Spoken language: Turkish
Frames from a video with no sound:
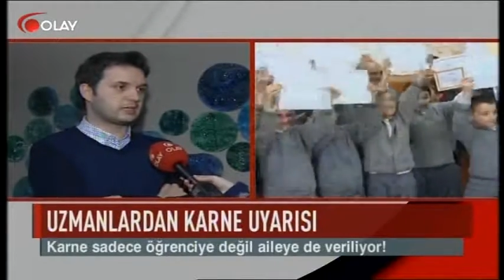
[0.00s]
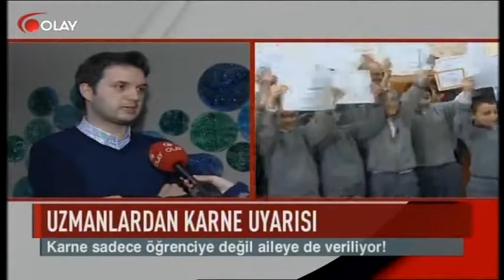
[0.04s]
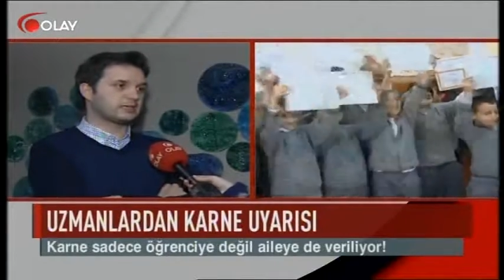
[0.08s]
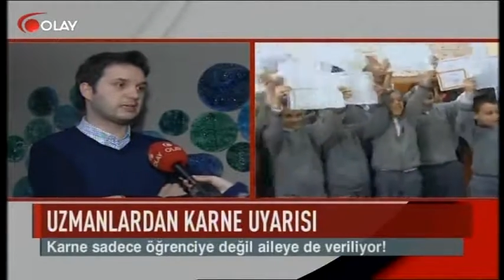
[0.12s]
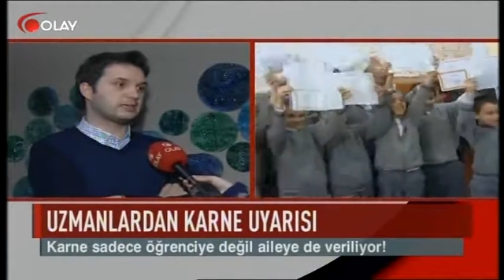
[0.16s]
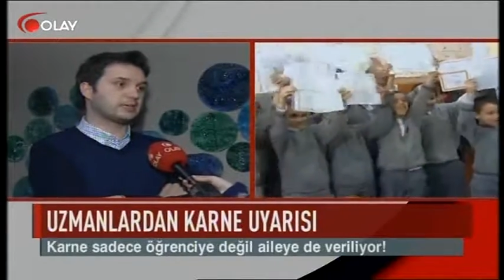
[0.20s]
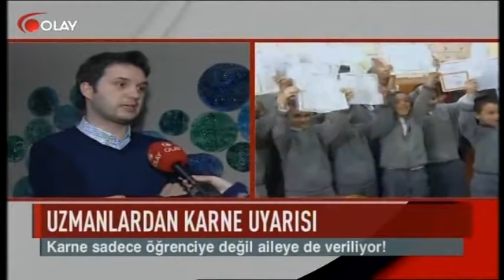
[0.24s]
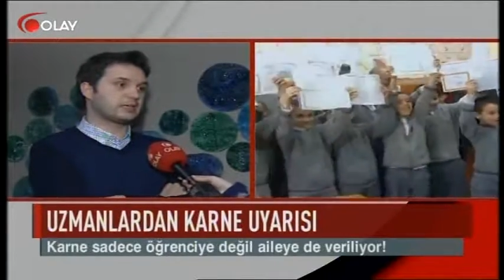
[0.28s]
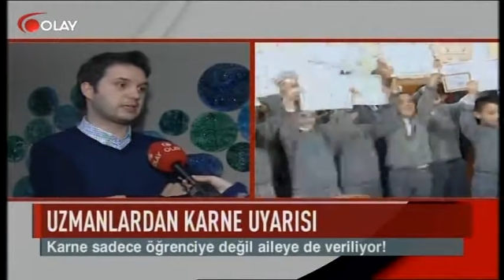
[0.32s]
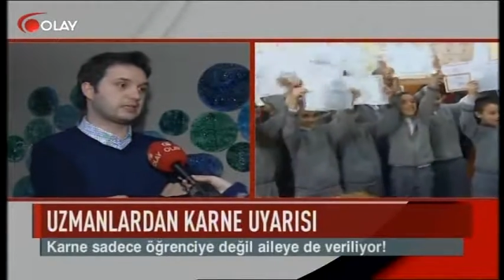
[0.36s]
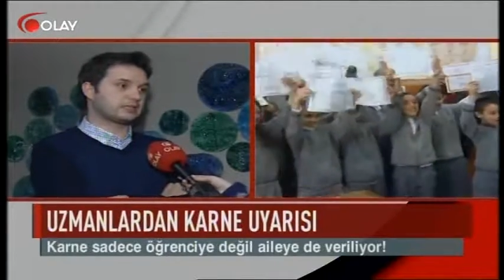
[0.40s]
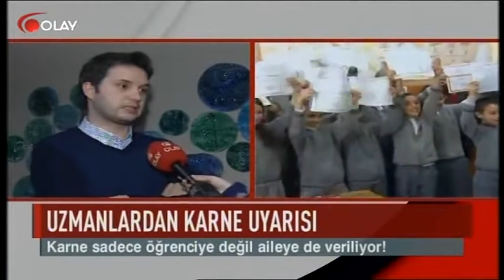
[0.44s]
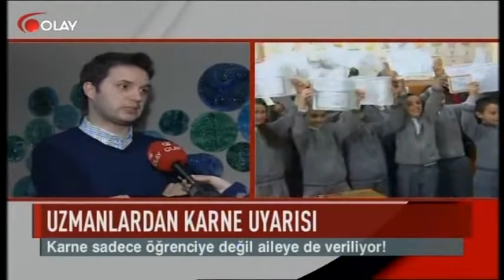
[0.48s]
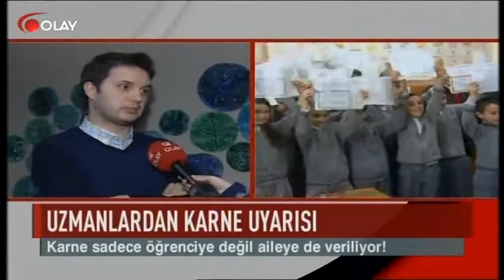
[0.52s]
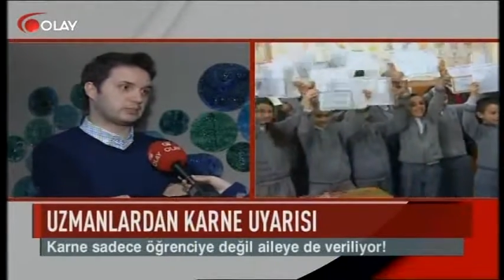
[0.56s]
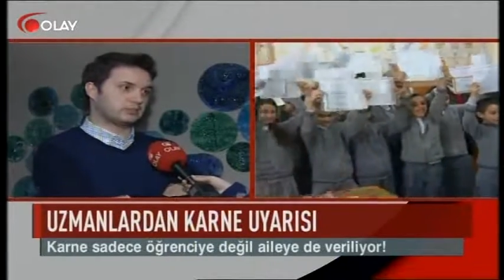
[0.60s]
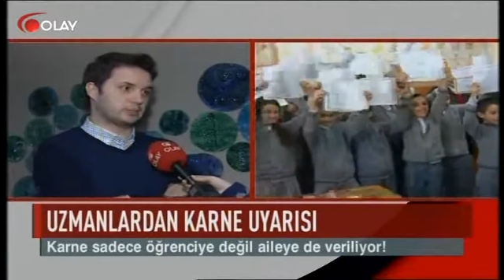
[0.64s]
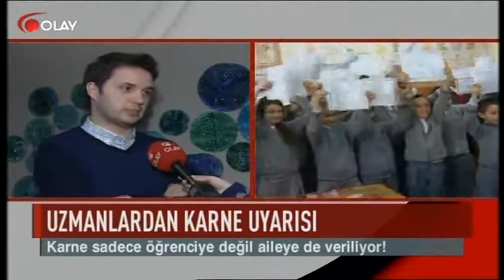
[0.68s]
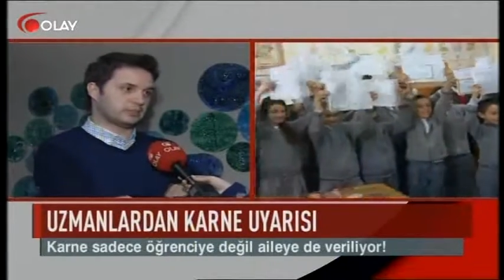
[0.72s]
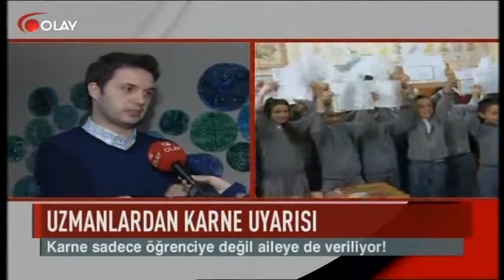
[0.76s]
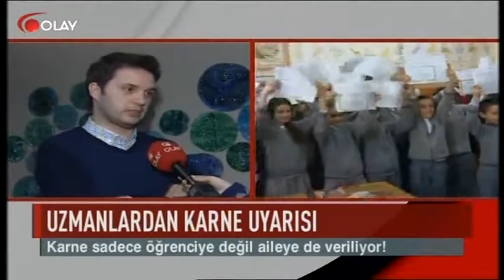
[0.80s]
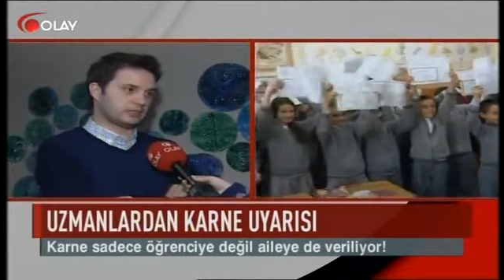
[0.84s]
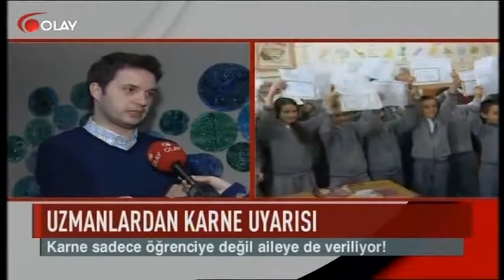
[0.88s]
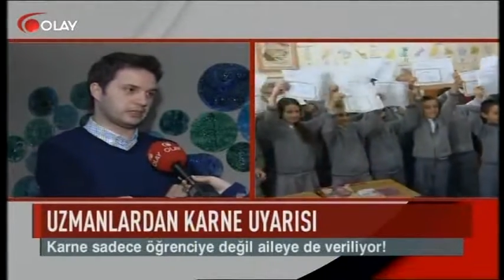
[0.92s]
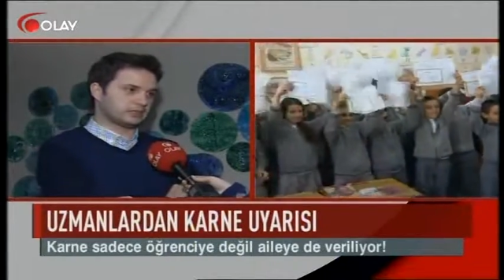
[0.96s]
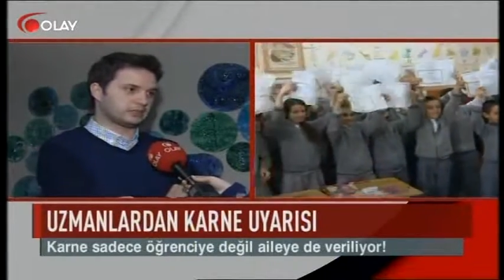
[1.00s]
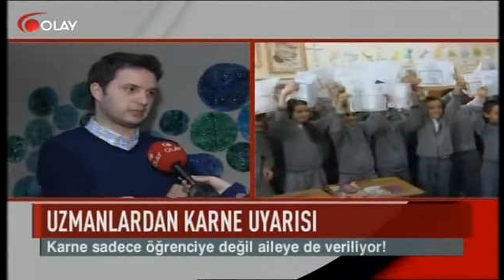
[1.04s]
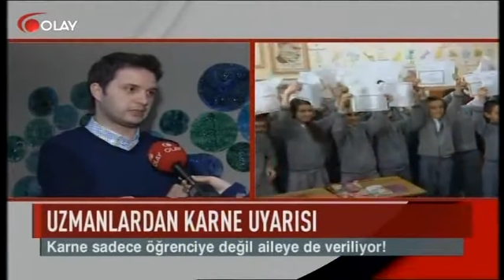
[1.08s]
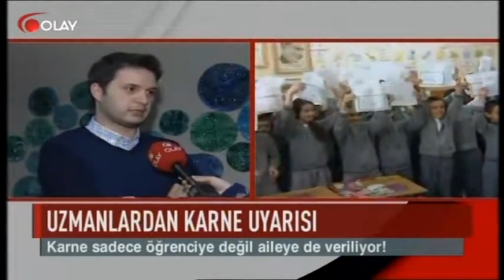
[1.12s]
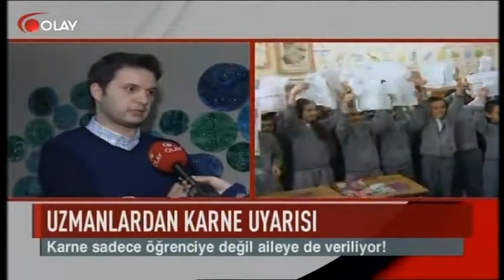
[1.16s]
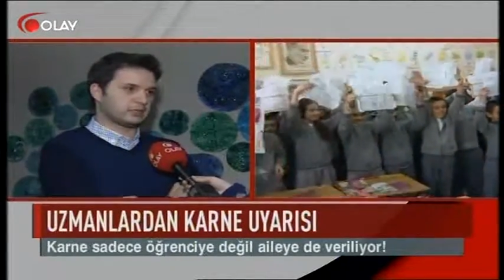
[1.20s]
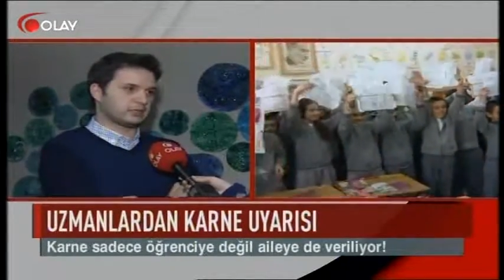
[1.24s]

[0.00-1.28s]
kıyaslamamalılar.